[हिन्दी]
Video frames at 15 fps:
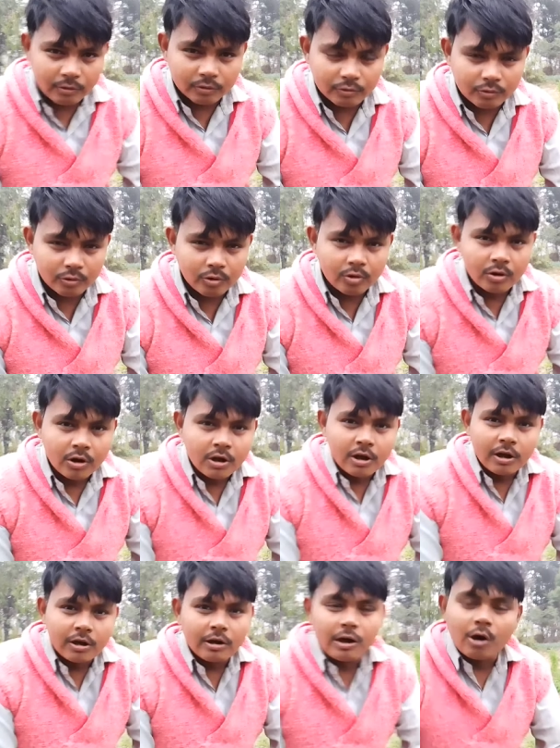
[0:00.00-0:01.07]
है दोस्तों
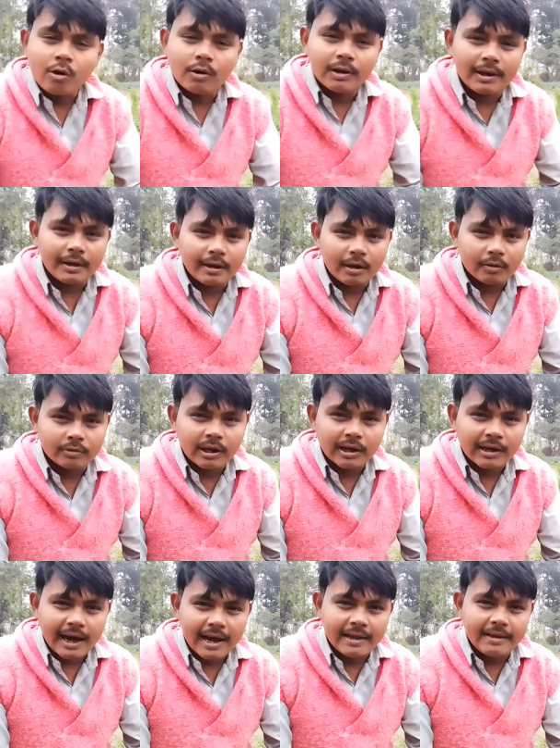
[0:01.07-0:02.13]
नौकरी करो
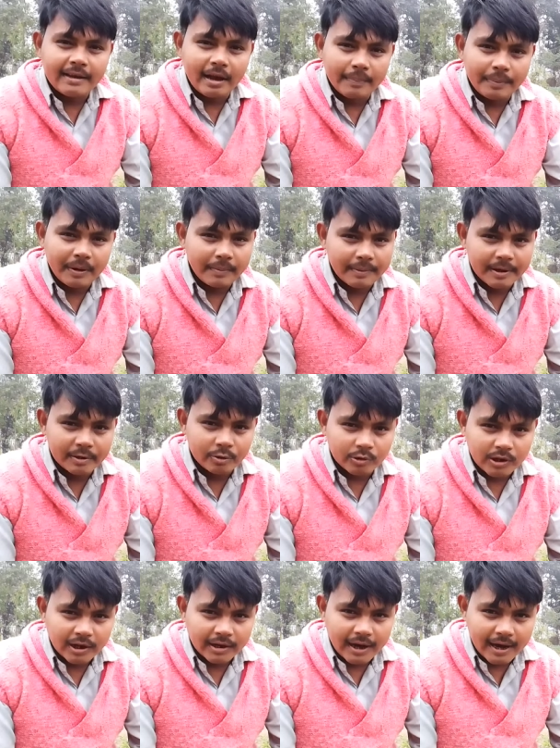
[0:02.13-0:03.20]
सरकारी या फिर
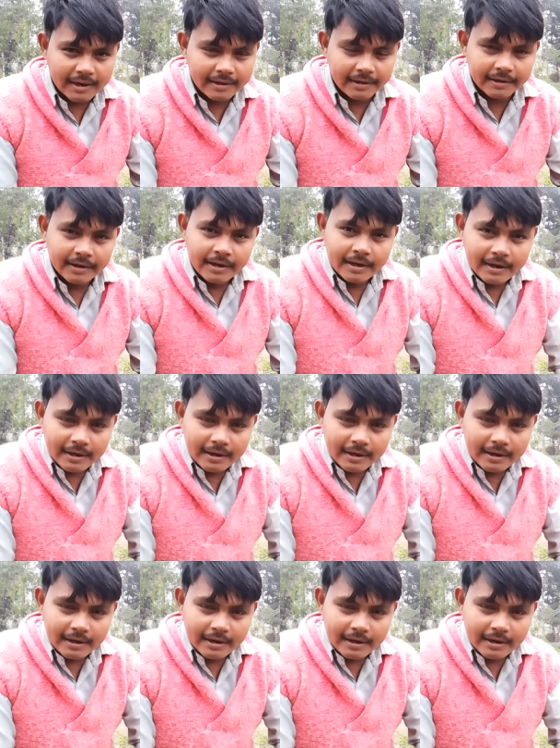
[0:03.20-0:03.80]
बेचो तरकारी